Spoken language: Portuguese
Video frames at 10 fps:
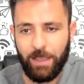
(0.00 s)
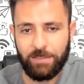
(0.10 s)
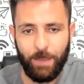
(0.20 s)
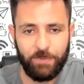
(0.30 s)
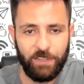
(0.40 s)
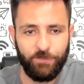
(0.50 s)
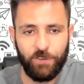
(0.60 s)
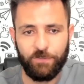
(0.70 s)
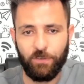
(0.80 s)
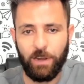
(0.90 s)
Sempre que você for
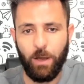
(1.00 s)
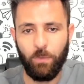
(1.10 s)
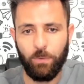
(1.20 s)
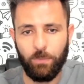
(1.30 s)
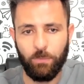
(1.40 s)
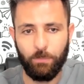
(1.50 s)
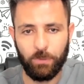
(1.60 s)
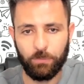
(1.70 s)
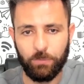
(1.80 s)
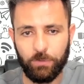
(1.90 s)
divulgar um, um
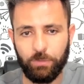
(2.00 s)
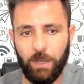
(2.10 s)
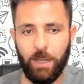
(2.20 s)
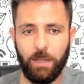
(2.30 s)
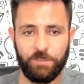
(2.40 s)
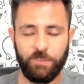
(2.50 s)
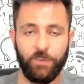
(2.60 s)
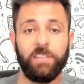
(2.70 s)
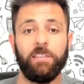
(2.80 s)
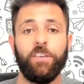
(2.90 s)
produto, antes de
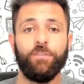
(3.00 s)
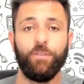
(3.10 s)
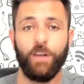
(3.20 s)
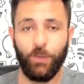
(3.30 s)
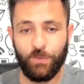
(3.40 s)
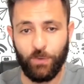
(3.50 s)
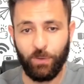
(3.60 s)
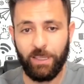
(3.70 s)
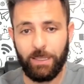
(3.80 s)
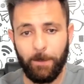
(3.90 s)
você sair divulgando o seu
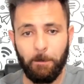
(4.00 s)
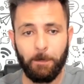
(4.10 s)
link,